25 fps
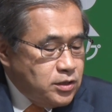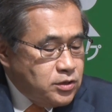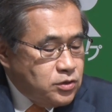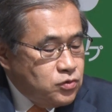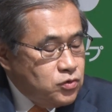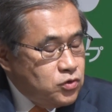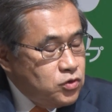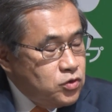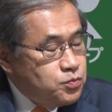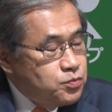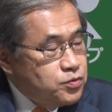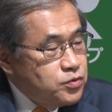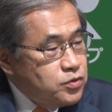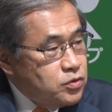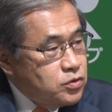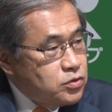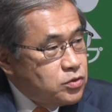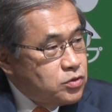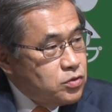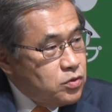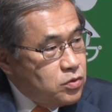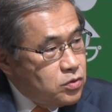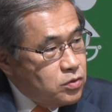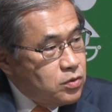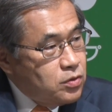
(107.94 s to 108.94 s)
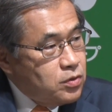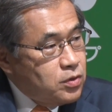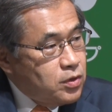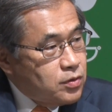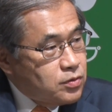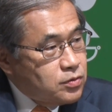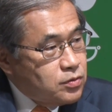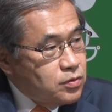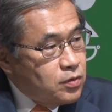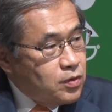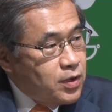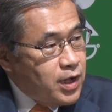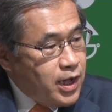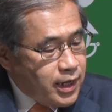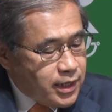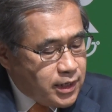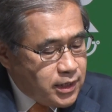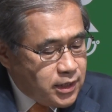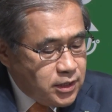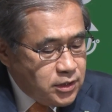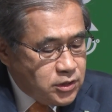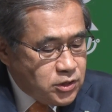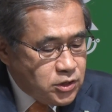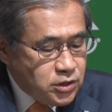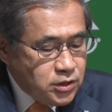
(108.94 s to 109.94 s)
グループの総合力を
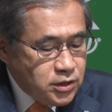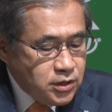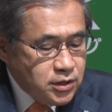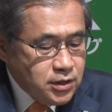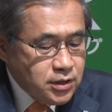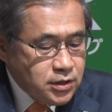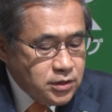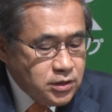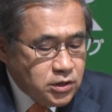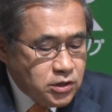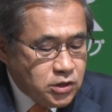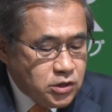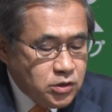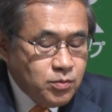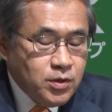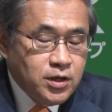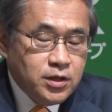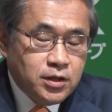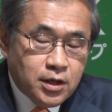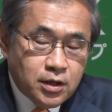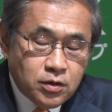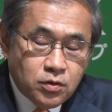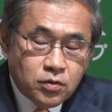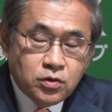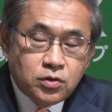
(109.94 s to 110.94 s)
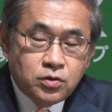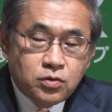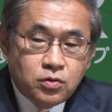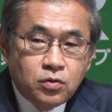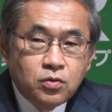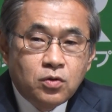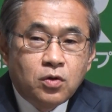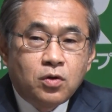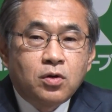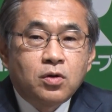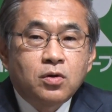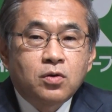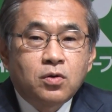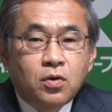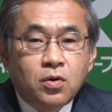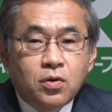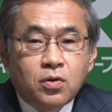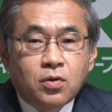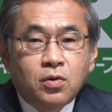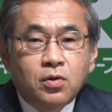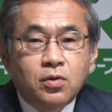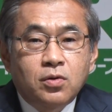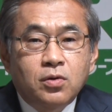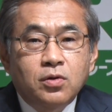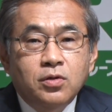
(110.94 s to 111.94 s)
発揮しすべての人の
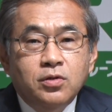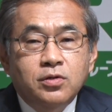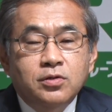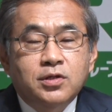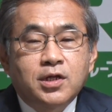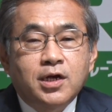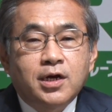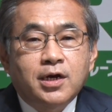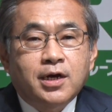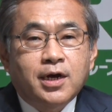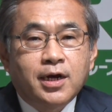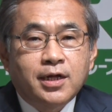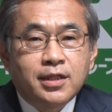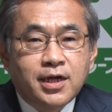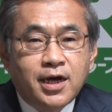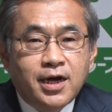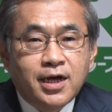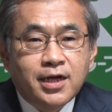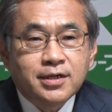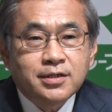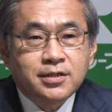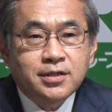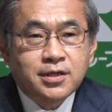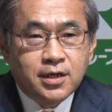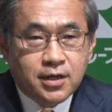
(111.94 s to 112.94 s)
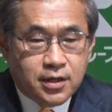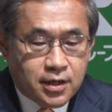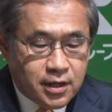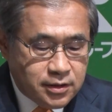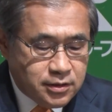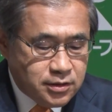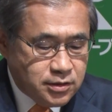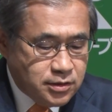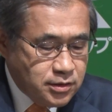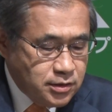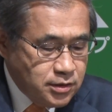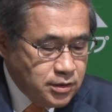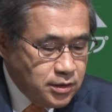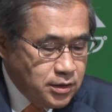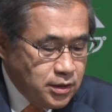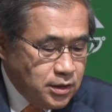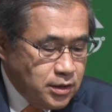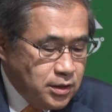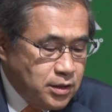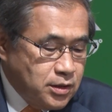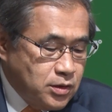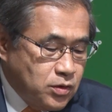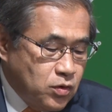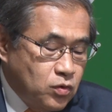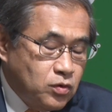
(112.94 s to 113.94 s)
心豊かな生活
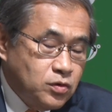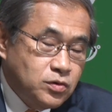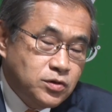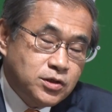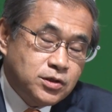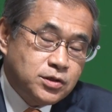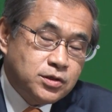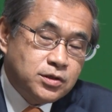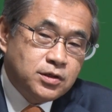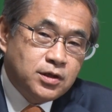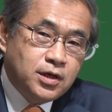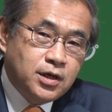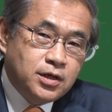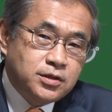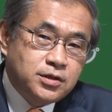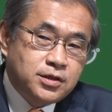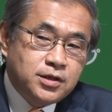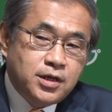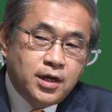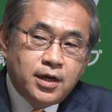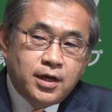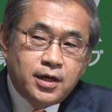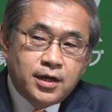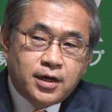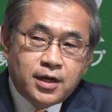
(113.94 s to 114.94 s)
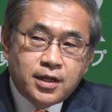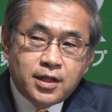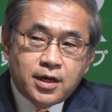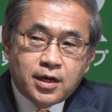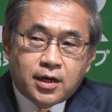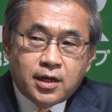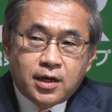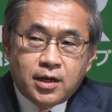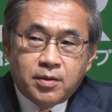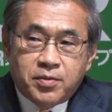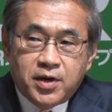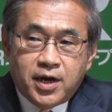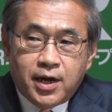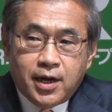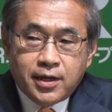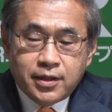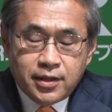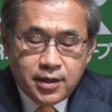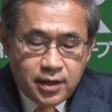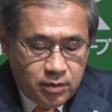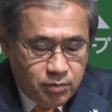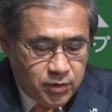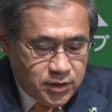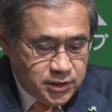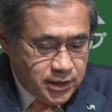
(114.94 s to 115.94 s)
を実現していかなければ
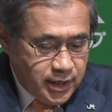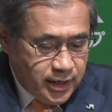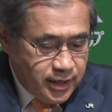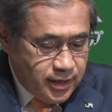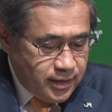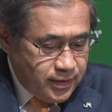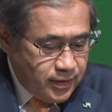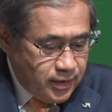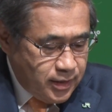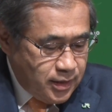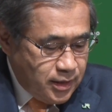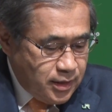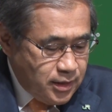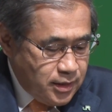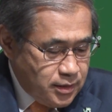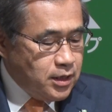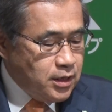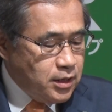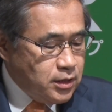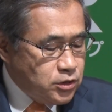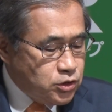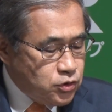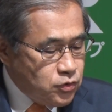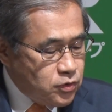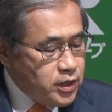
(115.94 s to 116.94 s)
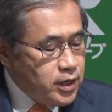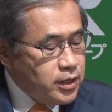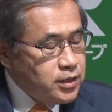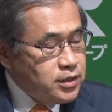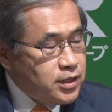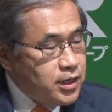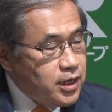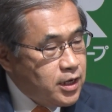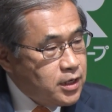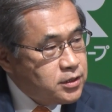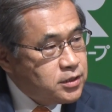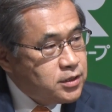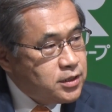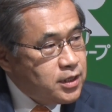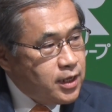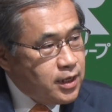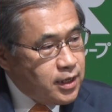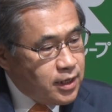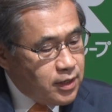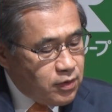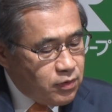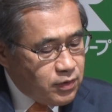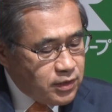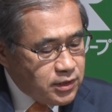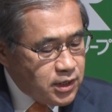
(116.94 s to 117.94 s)
なりません。将来に対し
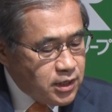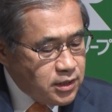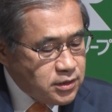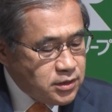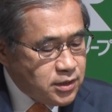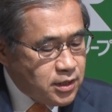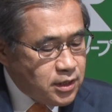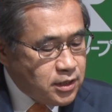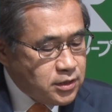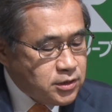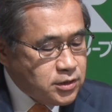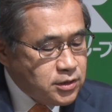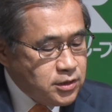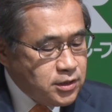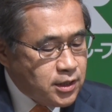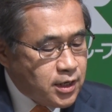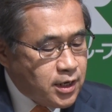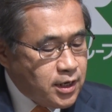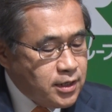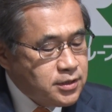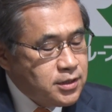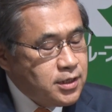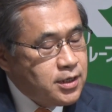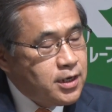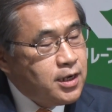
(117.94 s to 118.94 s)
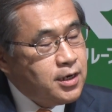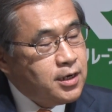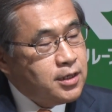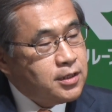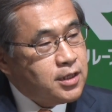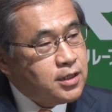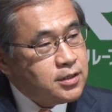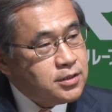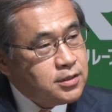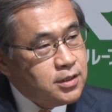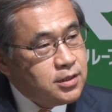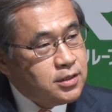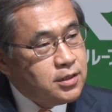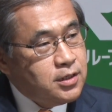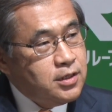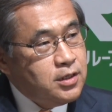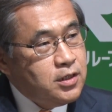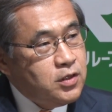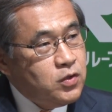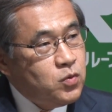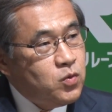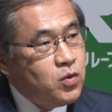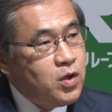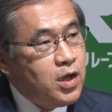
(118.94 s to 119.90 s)
て私たちに課せられた責任